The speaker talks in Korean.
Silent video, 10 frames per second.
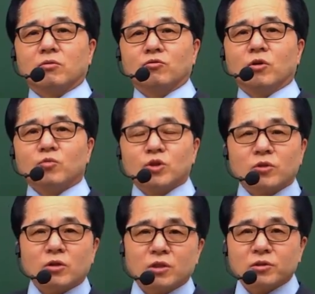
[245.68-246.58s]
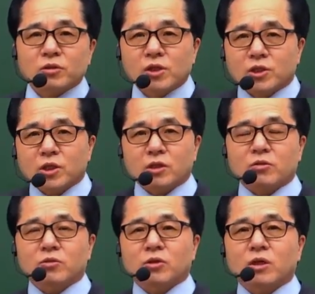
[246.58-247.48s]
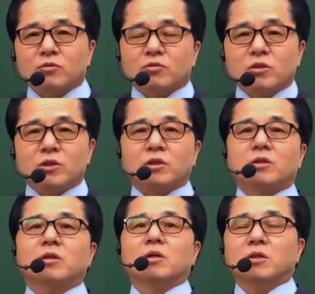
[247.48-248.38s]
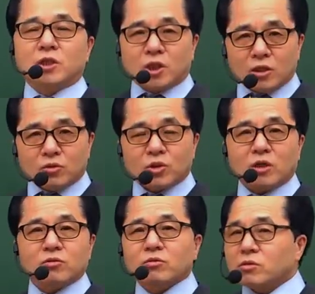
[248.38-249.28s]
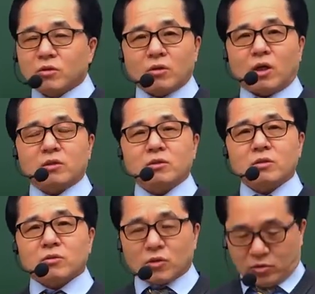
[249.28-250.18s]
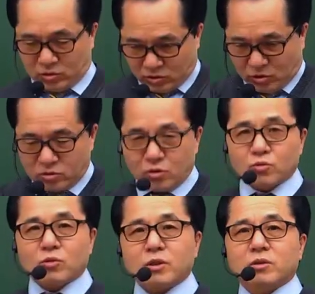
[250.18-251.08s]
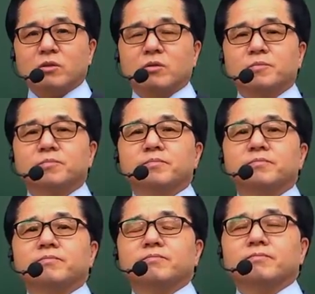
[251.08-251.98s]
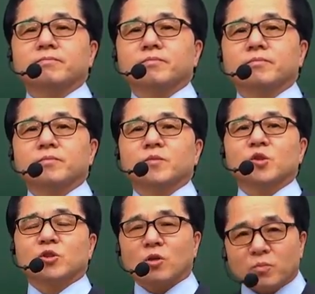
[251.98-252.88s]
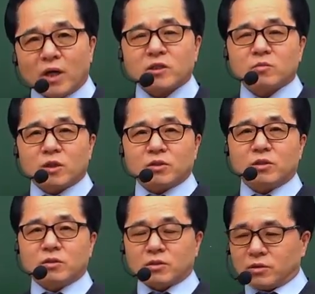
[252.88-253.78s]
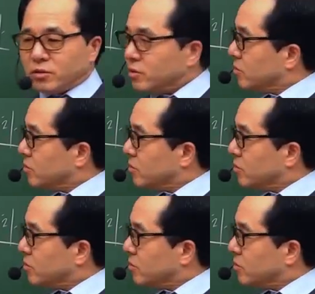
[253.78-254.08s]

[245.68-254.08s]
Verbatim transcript: 위험물이든 가스든 1차 이론 따로 있고 2차 이론 따로 있고 이런 거 아니잖아요. 전혀 똑같아. 시험 방식만 틀린 거지.